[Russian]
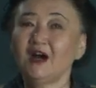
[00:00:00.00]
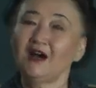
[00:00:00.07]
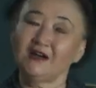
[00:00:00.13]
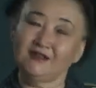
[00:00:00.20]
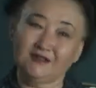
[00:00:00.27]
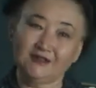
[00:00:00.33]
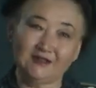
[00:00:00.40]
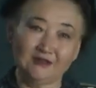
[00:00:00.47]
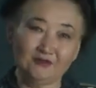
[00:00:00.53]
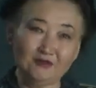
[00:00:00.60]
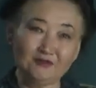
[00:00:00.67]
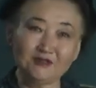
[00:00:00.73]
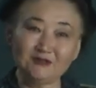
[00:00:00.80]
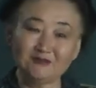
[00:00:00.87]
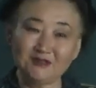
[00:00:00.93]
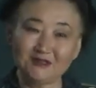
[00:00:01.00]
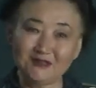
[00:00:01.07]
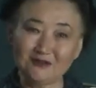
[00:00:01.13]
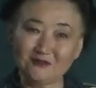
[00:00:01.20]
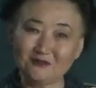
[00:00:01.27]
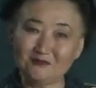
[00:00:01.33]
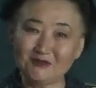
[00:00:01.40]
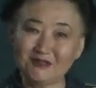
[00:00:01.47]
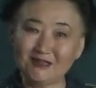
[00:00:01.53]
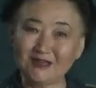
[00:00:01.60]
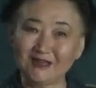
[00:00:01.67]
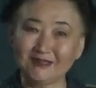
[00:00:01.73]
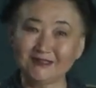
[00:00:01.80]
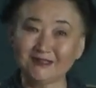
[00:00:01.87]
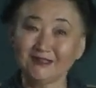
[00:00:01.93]
а это игровой фильм или
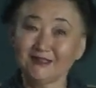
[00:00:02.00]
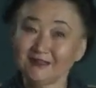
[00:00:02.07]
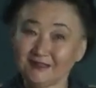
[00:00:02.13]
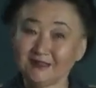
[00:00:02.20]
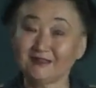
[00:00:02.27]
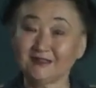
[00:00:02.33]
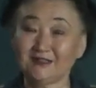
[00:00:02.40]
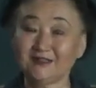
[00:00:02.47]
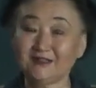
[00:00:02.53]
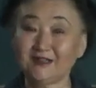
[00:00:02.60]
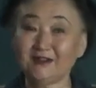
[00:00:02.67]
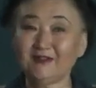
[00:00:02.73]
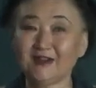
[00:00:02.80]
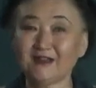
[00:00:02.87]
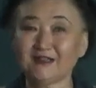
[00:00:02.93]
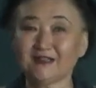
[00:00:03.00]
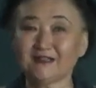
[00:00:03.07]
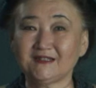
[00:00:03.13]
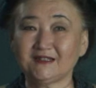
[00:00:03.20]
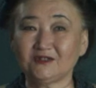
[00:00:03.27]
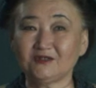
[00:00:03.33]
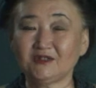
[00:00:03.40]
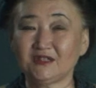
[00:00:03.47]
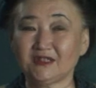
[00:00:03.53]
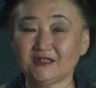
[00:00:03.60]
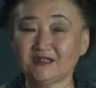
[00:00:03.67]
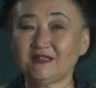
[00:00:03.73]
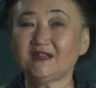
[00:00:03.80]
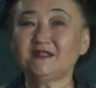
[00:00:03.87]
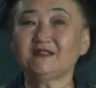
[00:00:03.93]
документальный? Нет, это игровая картина, но она
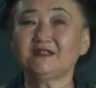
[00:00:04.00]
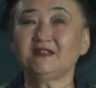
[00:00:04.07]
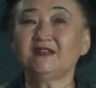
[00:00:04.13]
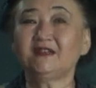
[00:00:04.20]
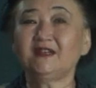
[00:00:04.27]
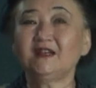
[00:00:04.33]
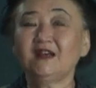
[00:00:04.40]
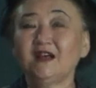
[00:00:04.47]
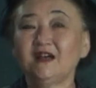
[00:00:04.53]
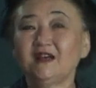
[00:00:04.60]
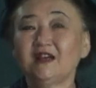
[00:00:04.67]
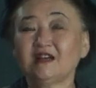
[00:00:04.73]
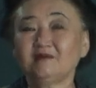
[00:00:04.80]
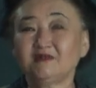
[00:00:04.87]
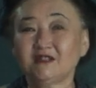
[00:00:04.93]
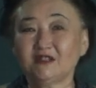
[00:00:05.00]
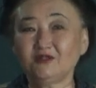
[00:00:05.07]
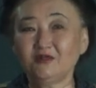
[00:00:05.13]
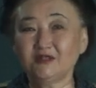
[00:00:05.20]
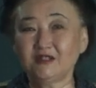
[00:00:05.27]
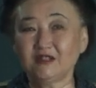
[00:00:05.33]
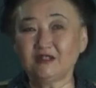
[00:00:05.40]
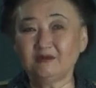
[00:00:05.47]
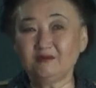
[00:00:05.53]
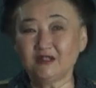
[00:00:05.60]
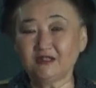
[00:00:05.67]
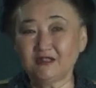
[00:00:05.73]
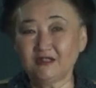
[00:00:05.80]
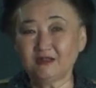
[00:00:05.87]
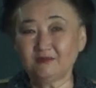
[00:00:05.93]
рассказана как бы с одной стороны
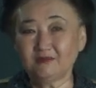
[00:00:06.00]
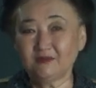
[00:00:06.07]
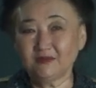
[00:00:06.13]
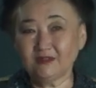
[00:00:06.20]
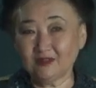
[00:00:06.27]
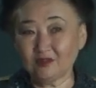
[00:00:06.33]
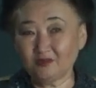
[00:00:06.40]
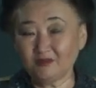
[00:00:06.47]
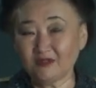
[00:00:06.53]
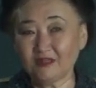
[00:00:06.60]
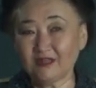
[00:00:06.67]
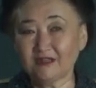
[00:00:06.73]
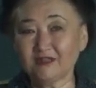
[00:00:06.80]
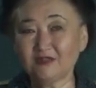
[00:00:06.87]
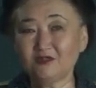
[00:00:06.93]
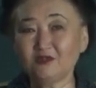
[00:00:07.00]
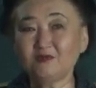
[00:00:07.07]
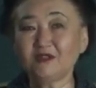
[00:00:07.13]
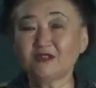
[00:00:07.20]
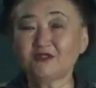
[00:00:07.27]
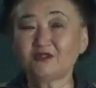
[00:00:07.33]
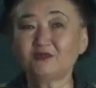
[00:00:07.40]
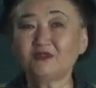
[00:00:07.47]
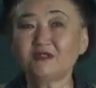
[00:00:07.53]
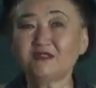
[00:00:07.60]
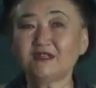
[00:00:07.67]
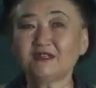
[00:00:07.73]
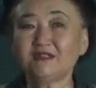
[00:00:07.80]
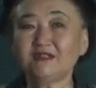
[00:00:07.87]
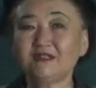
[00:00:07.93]
методом документальной съемки, а с другой
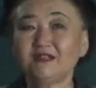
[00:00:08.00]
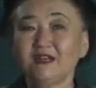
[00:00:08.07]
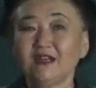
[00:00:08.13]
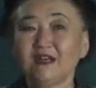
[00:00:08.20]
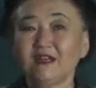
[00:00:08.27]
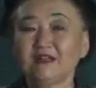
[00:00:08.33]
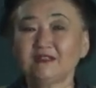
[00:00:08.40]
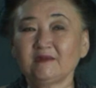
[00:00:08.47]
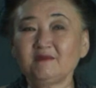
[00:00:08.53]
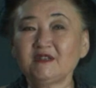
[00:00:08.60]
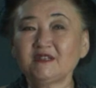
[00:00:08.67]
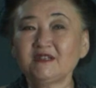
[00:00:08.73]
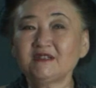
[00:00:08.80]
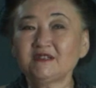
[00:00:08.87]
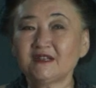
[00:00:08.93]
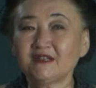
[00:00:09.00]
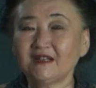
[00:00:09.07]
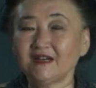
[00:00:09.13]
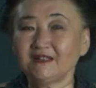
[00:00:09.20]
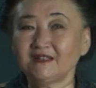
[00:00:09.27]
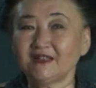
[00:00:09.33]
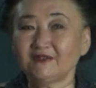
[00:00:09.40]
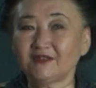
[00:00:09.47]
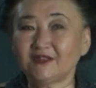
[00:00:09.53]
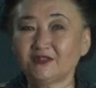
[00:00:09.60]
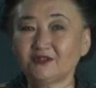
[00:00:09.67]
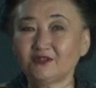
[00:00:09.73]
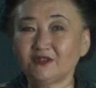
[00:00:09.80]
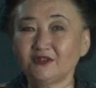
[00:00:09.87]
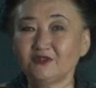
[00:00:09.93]
стороны там есть несколько кадров,
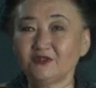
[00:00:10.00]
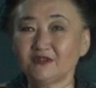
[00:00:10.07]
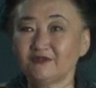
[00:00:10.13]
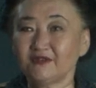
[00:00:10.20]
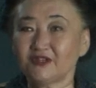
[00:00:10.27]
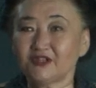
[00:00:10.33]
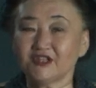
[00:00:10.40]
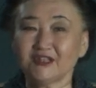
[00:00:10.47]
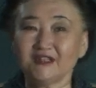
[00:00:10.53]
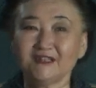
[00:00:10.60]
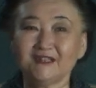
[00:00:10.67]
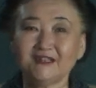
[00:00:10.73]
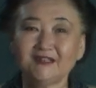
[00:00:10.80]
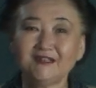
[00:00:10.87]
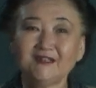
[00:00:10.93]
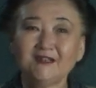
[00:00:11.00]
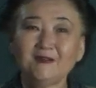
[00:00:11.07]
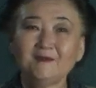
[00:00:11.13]
которые ну совершенно